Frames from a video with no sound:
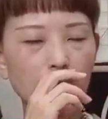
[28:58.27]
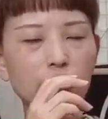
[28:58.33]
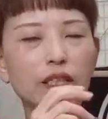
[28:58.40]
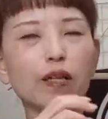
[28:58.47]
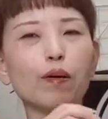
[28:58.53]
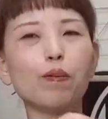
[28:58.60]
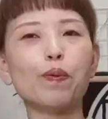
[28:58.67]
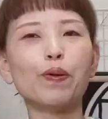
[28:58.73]

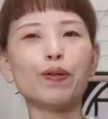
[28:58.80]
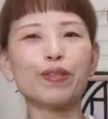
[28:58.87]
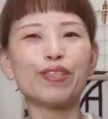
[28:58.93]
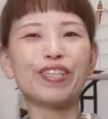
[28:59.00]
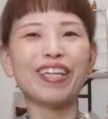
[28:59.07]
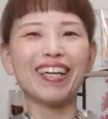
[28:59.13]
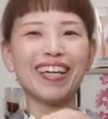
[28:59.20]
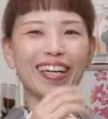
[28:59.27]
なって思う
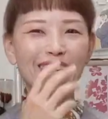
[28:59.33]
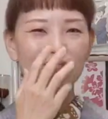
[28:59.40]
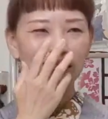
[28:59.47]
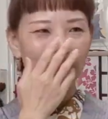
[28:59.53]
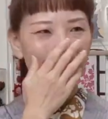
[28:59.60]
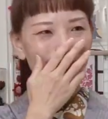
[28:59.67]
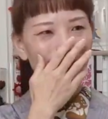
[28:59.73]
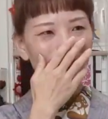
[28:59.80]
くらいな
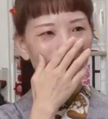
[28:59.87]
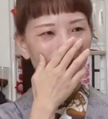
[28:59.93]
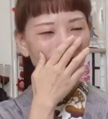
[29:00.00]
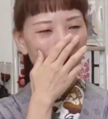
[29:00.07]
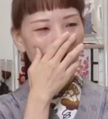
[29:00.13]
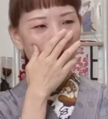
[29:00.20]
んですけれど